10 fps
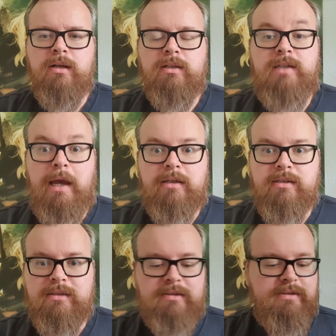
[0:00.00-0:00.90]

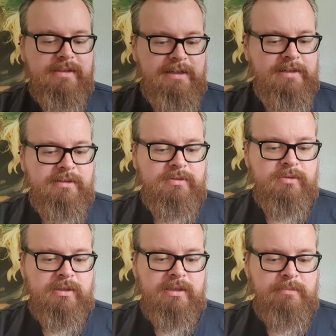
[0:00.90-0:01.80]
getaggt, ja,
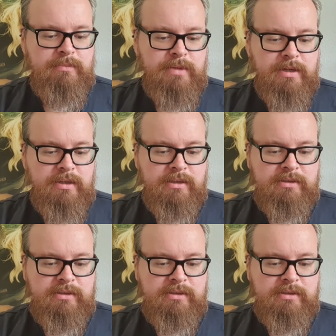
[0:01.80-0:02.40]
zu dem äh,